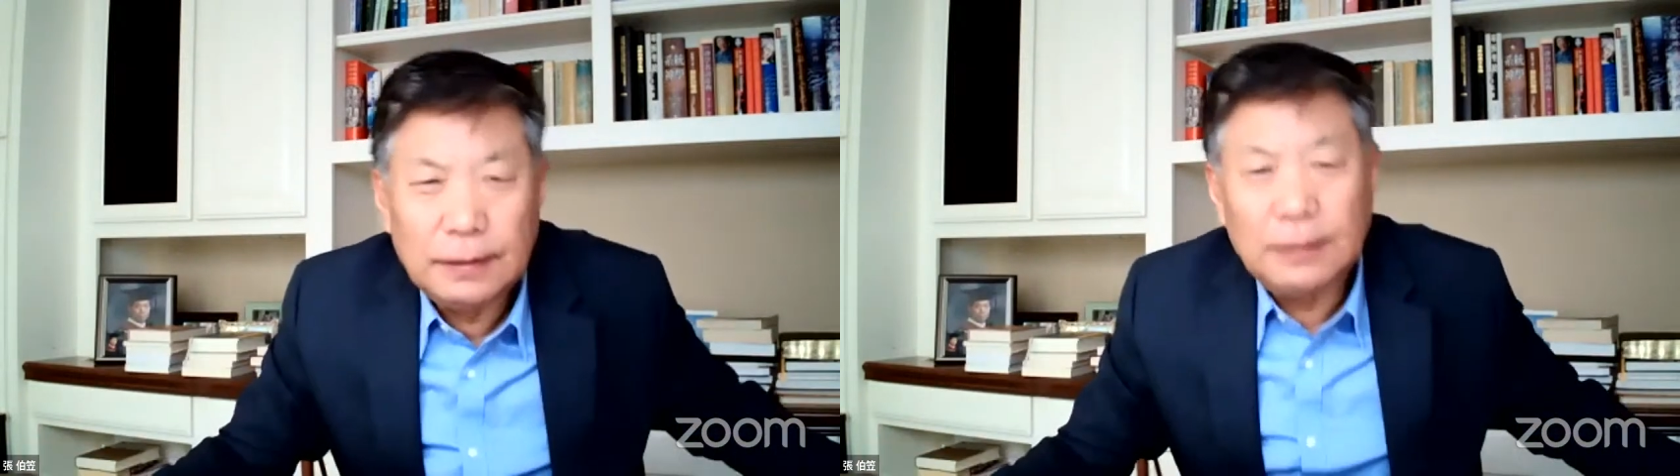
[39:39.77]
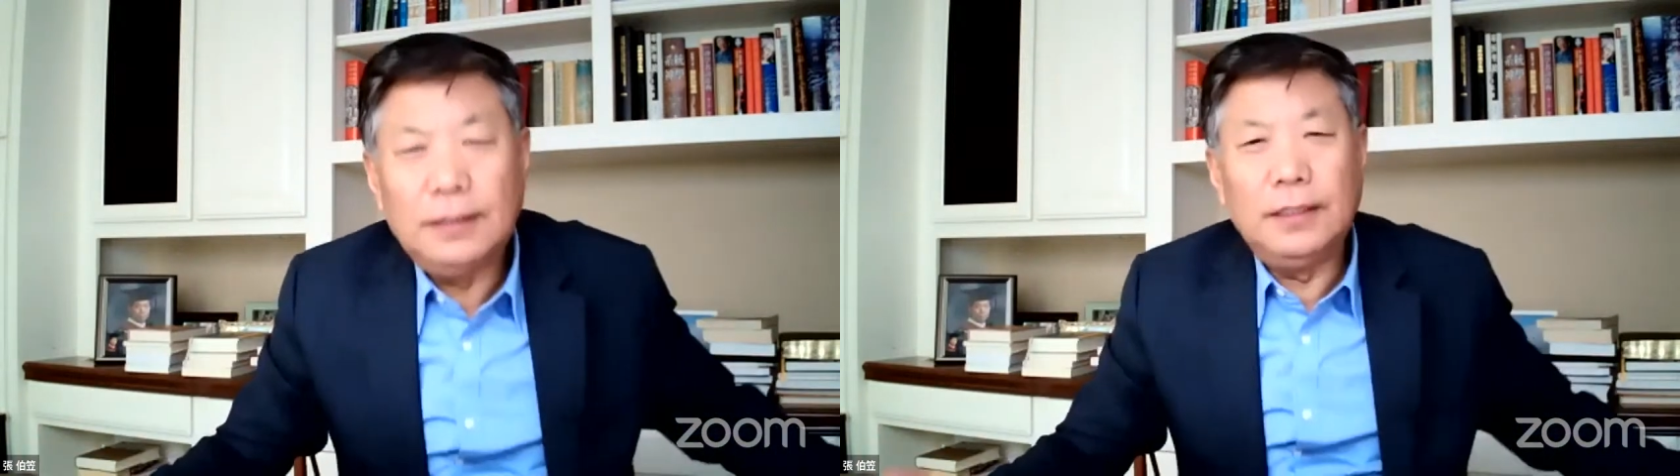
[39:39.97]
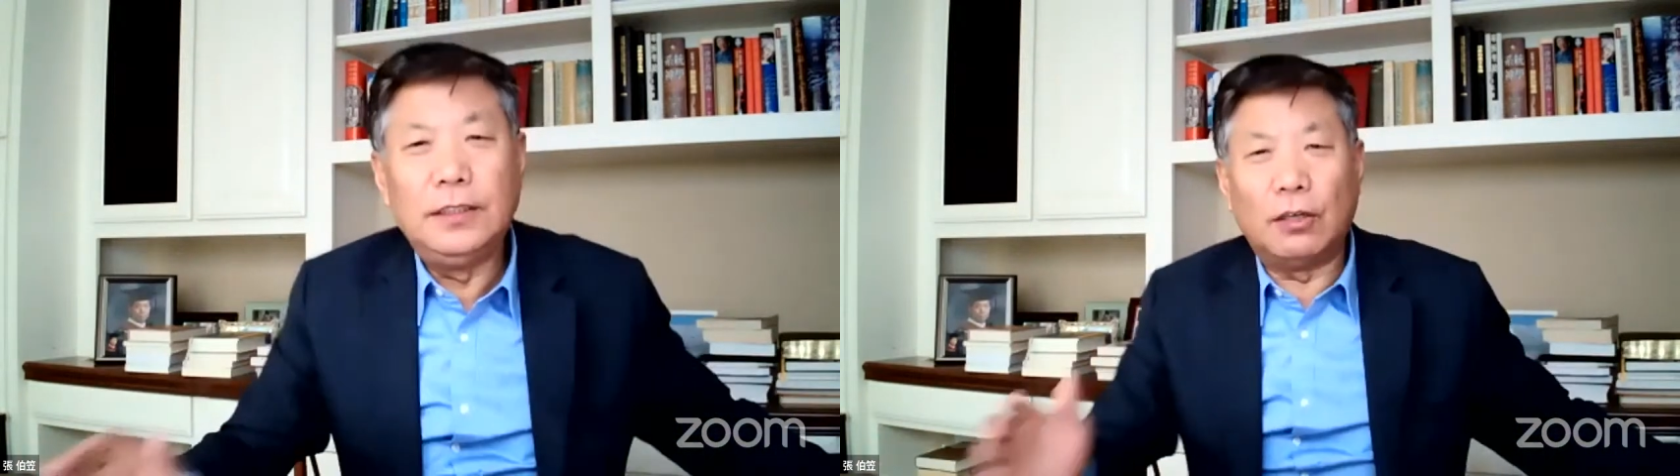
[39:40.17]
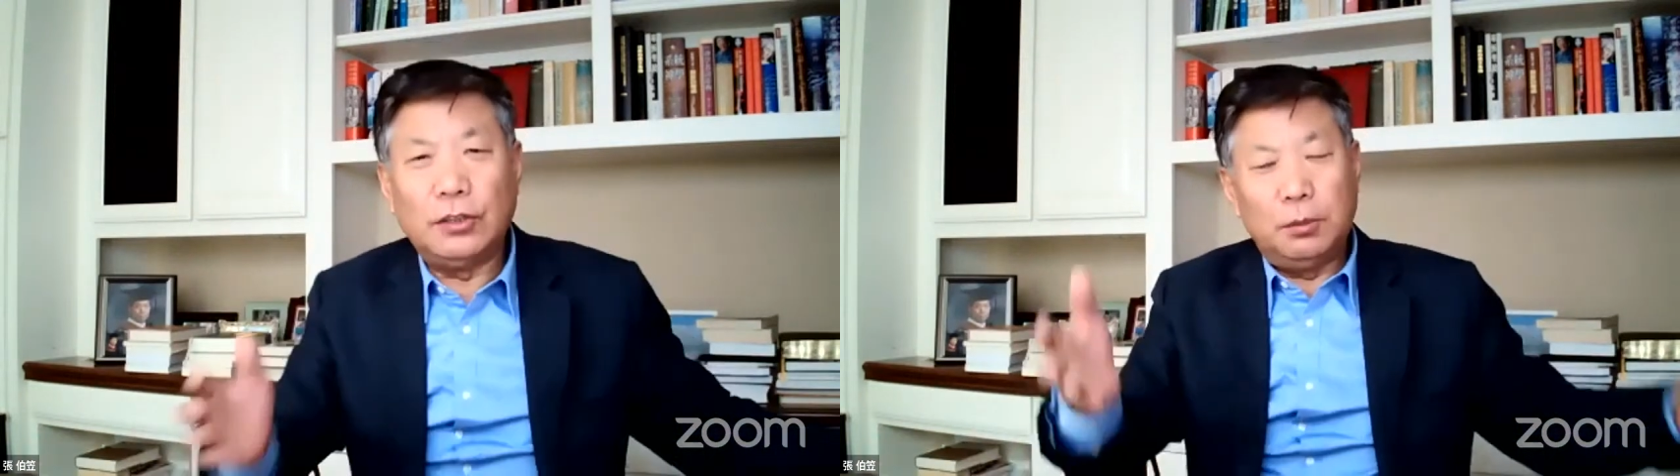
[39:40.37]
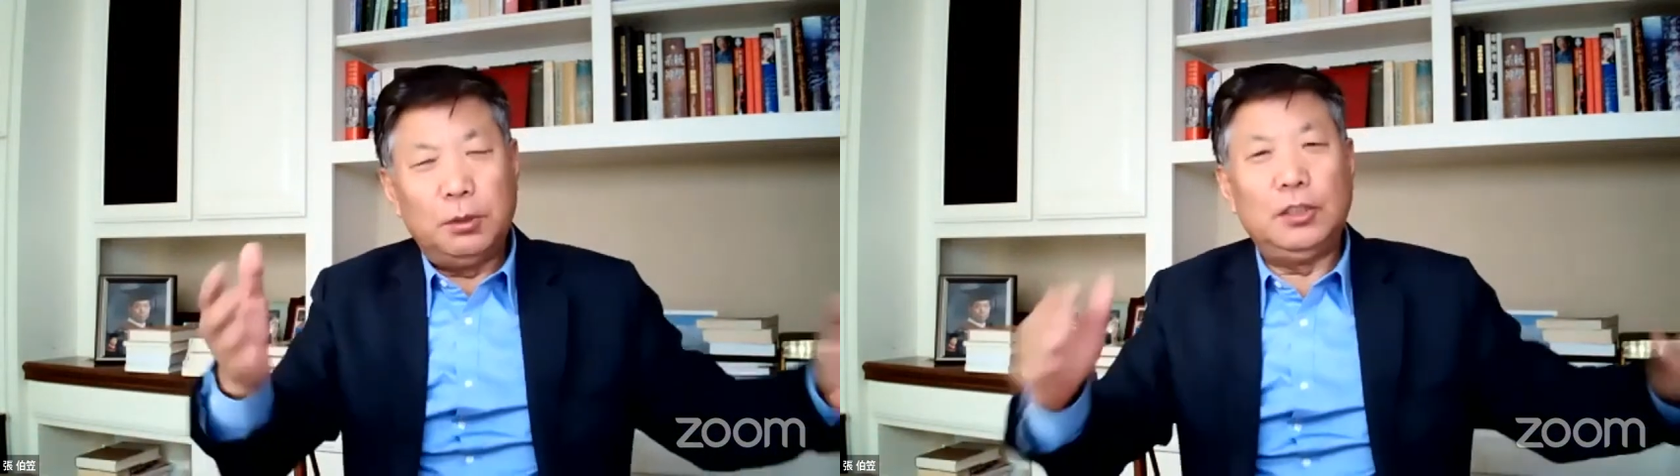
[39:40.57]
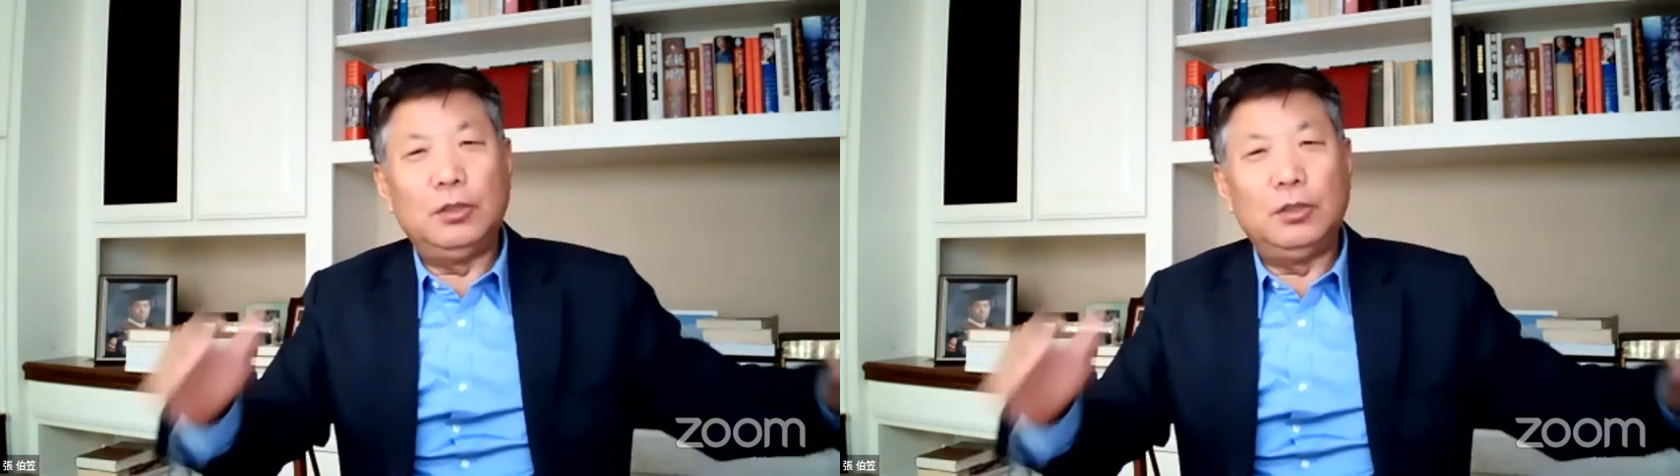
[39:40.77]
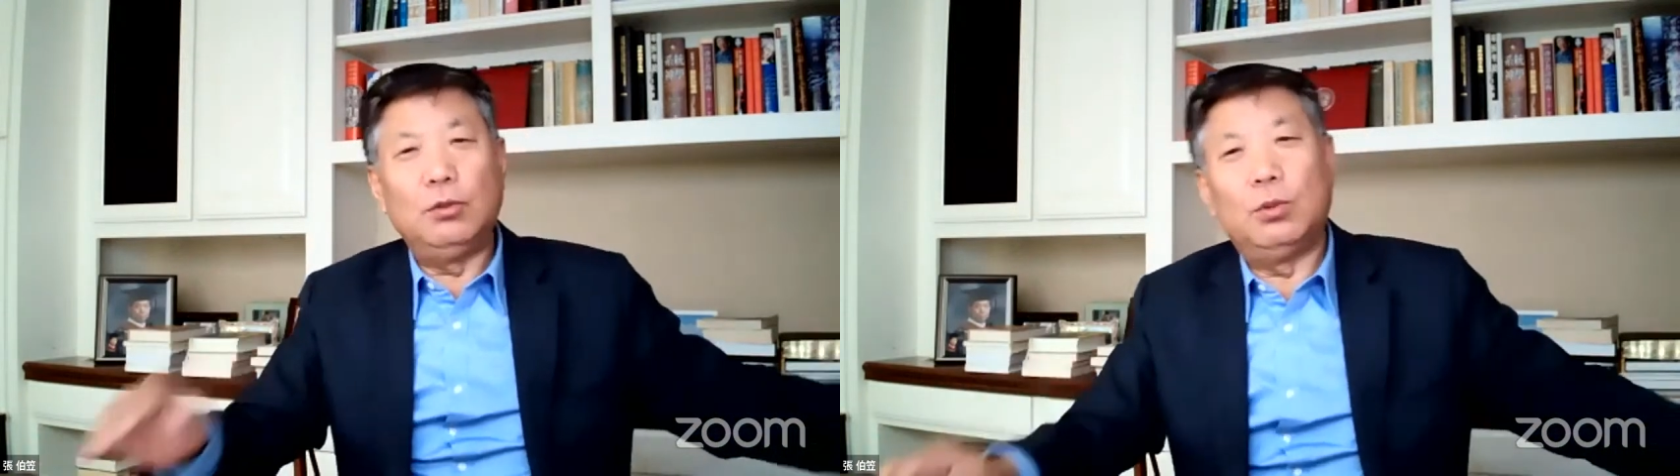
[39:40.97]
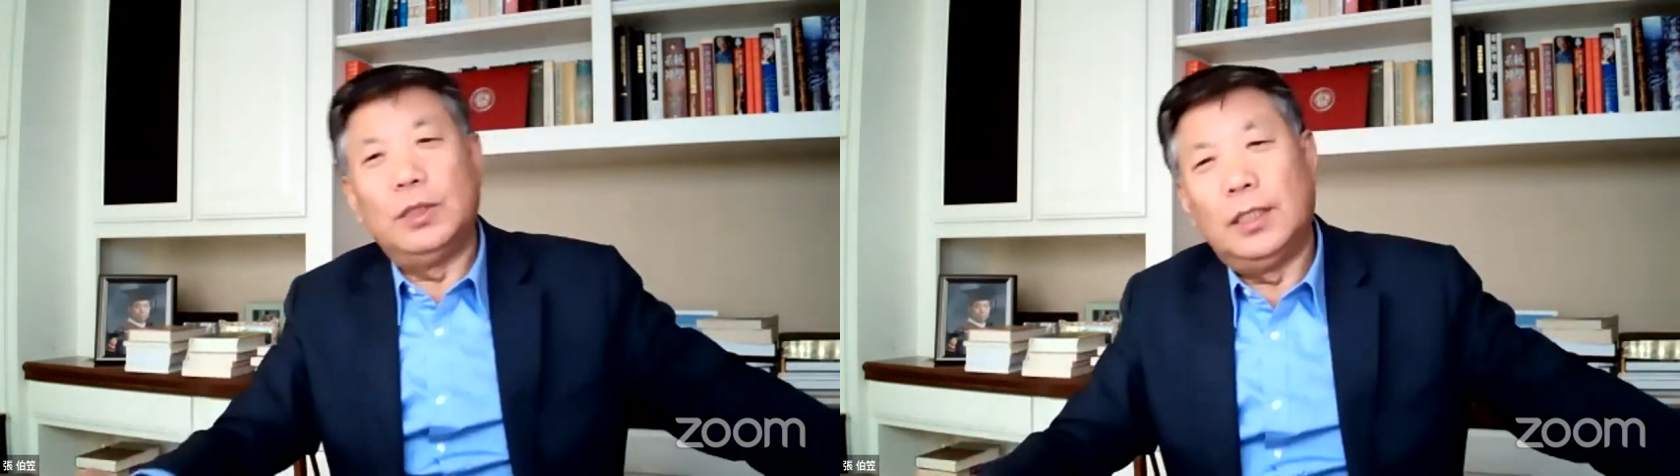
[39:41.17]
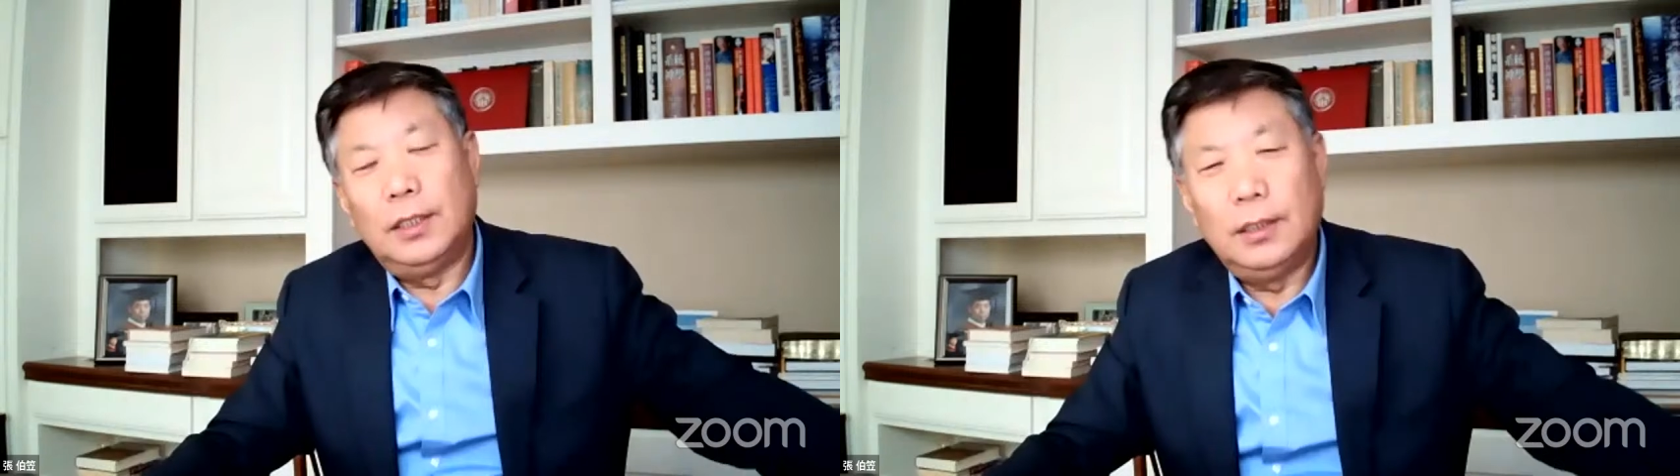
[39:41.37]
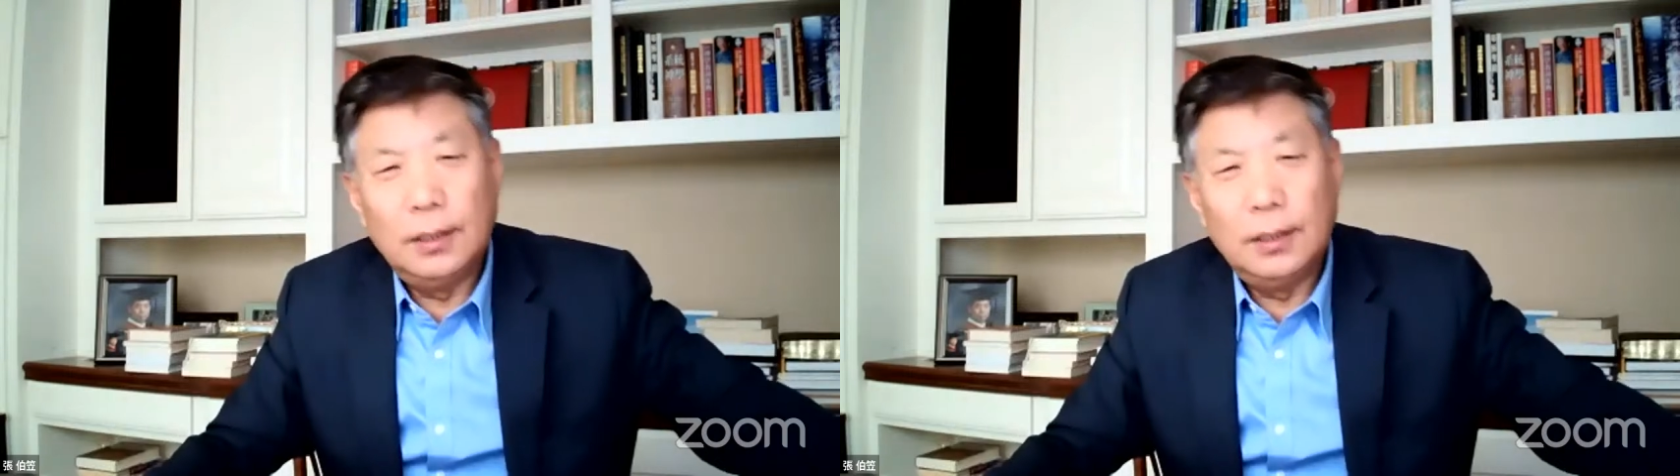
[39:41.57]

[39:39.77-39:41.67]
那林昭是不是基督徒呢？